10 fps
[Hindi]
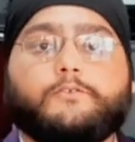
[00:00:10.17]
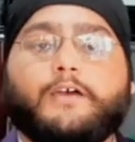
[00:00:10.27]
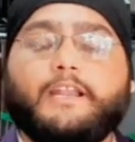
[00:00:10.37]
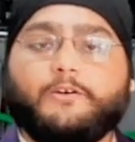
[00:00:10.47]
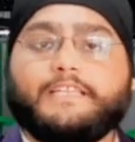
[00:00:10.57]

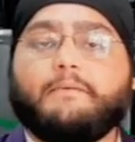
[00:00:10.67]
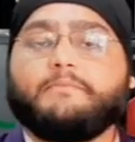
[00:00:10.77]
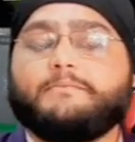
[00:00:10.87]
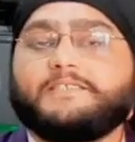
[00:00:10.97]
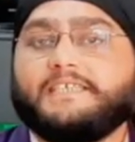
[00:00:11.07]
तो हेलो
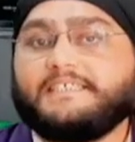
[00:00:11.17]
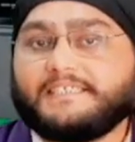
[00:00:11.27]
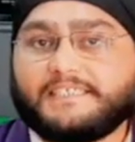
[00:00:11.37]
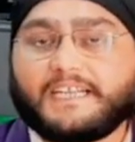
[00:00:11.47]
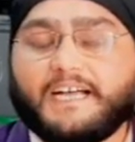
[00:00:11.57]
आदाब नमस्ते
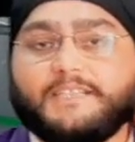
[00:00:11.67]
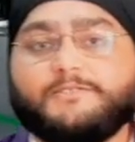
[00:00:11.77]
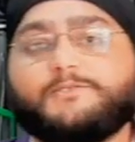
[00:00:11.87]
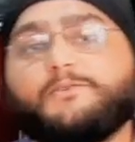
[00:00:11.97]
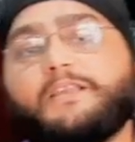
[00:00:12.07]
सत श्रीकाल
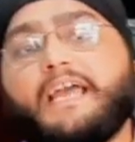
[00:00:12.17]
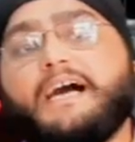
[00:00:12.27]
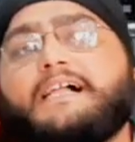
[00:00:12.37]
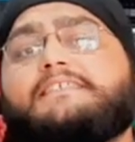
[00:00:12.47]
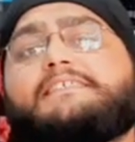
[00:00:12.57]
दोस्तों क्या
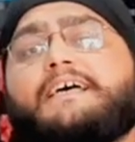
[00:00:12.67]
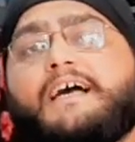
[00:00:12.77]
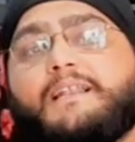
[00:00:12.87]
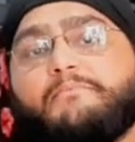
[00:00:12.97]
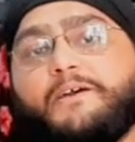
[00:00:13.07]
हाल
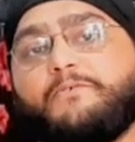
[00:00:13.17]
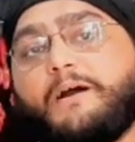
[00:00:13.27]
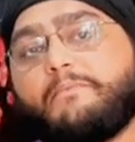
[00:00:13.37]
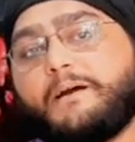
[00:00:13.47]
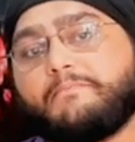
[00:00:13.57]
चाल मैं हूं
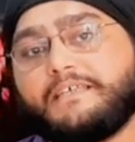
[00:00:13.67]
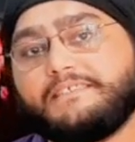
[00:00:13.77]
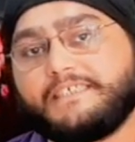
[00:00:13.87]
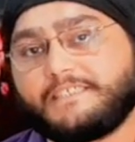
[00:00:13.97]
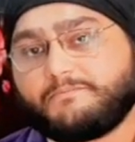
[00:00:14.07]
आपका अपना
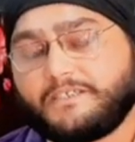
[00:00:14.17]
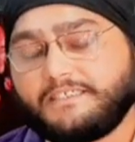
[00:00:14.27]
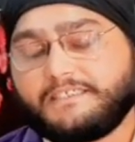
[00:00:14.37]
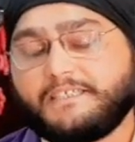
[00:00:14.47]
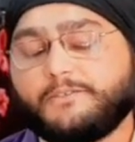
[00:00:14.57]

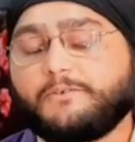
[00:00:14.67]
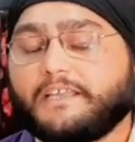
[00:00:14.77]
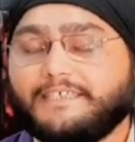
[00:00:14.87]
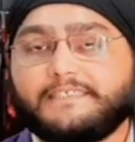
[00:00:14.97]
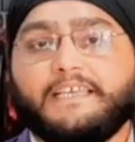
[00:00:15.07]
जसप्रीत सिंह तो
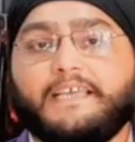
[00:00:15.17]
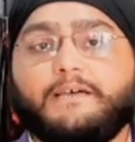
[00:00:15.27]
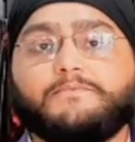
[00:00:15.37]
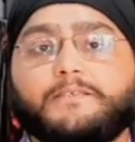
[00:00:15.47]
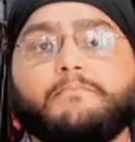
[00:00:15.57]
कैसे हैं
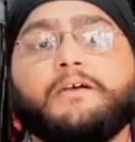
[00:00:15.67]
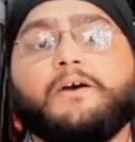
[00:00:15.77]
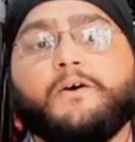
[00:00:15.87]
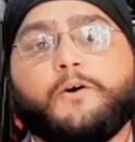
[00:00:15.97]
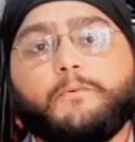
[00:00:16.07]
आप सब
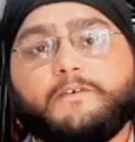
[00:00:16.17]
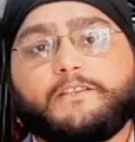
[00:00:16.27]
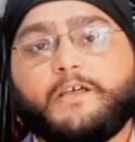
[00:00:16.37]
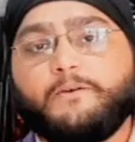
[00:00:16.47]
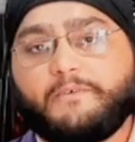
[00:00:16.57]
होप
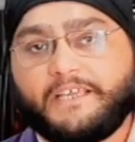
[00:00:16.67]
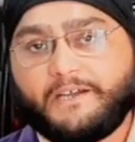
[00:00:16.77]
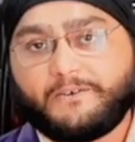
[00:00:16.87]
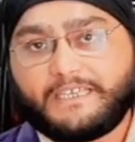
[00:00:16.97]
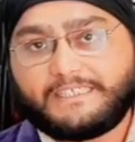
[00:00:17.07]
करता हूं
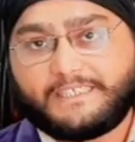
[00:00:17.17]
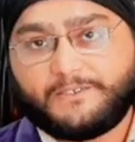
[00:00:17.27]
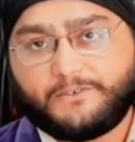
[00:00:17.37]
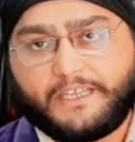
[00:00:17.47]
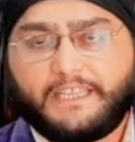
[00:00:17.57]
बढ़िया होंगे
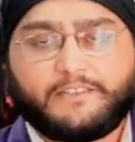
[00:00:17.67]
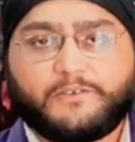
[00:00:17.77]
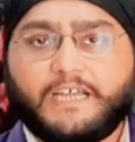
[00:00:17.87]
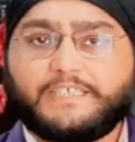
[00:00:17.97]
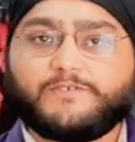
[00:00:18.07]
अच्छे होंगे
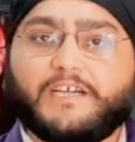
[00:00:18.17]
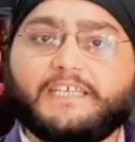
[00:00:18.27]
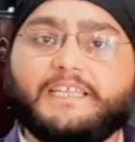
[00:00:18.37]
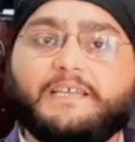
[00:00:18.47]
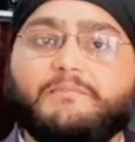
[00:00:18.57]
तो गाय
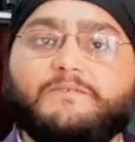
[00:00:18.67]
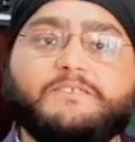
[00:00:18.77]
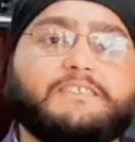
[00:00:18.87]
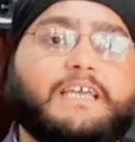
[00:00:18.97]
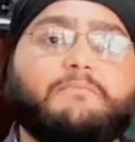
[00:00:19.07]
स्वागत है एक बार
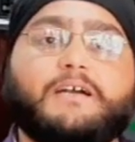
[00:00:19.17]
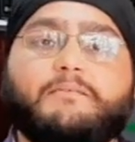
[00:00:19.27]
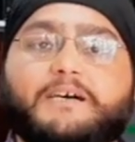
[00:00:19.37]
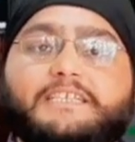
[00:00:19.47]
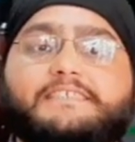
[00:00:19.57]
फिर से आपका
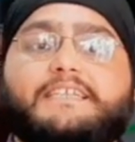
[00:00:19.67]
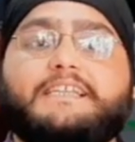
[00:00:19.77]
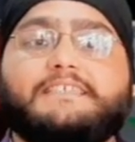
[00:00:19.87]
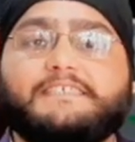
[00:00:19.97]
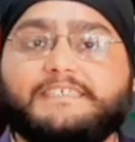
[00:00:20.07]
हमारे
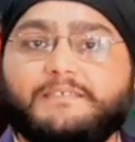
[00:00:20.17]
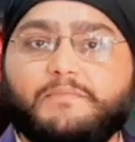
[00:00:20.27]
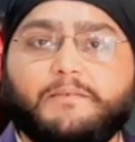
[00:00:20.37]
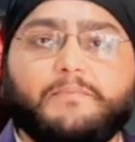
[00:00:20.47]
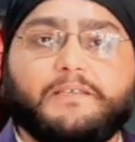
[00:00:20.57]
चैनल
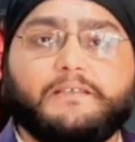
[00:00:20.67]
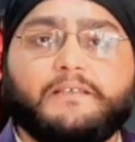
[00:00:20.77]
जसीबी पे